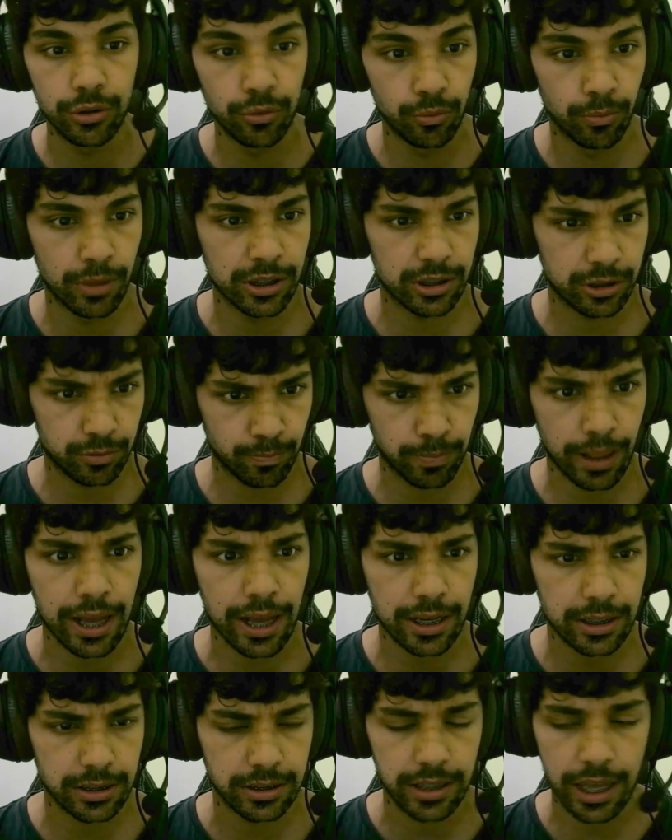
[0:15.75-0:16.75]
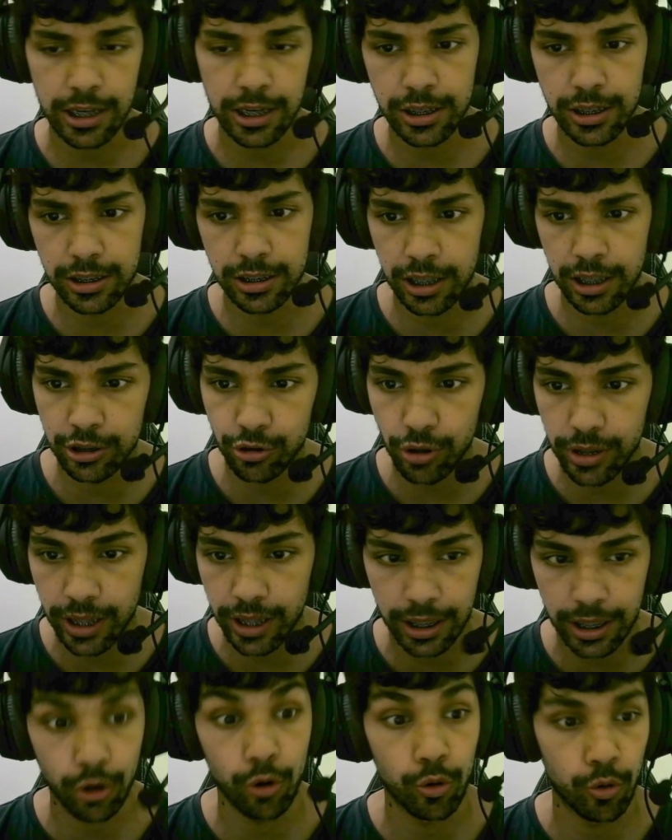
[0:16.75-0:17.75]
umas placas da RX
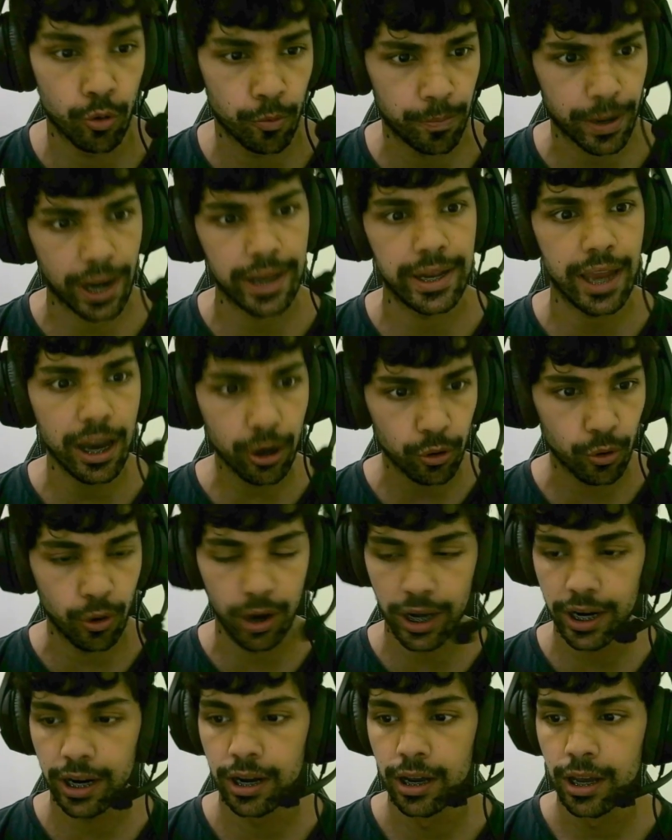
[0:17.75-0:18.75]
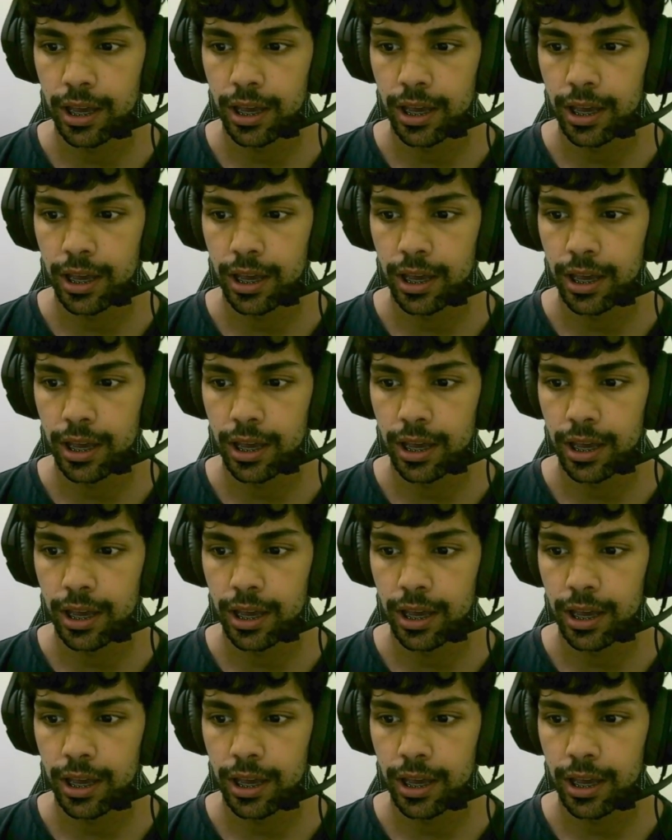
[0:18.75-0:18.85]
580 que eu compraria agora,